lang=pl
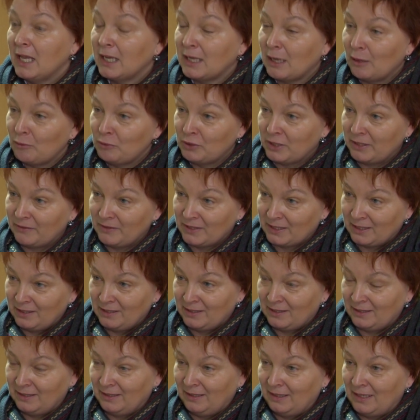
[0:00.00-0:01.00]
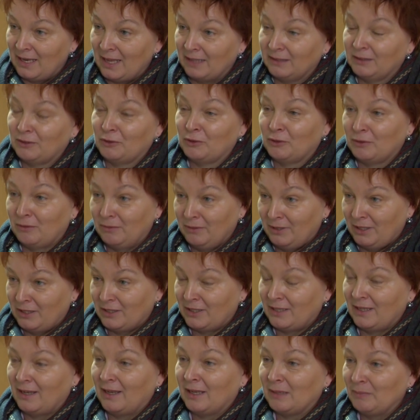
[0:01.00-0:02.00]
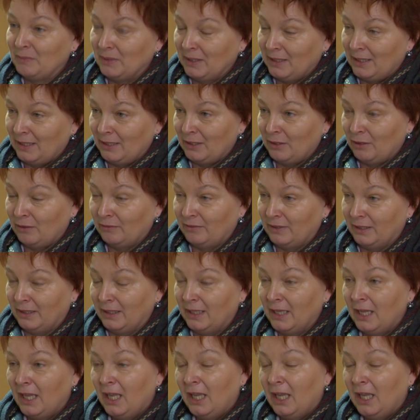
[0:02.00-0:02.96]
Kałużewski Sylla to żołnierze Armii Krajowej.